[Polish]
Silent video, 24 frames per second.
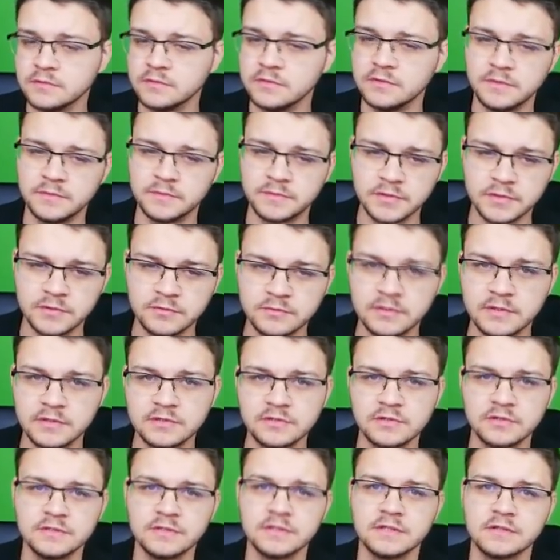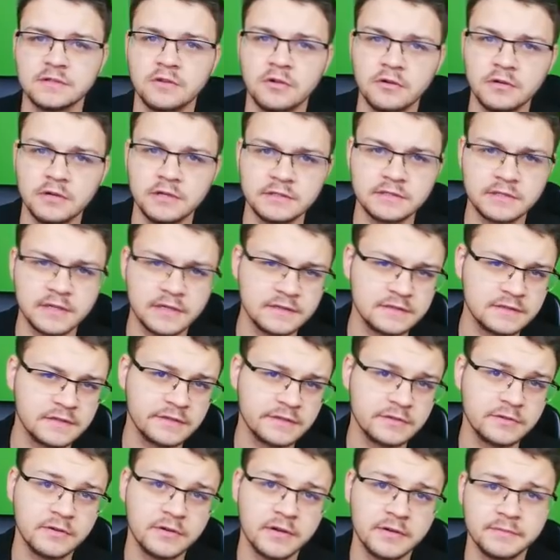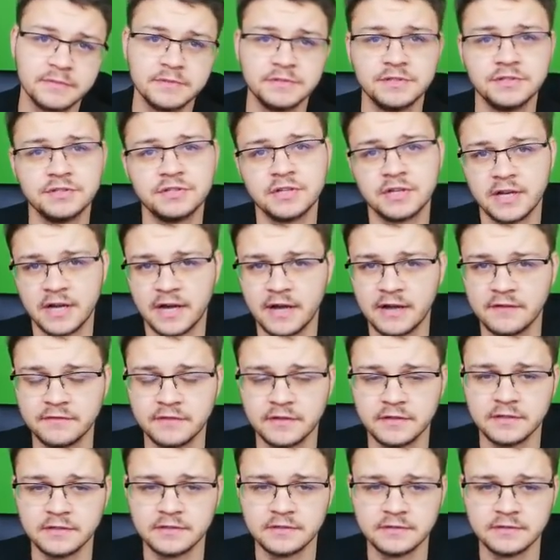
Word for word: y, przetłumaczone z Google Translatora, będzie ciekawiej.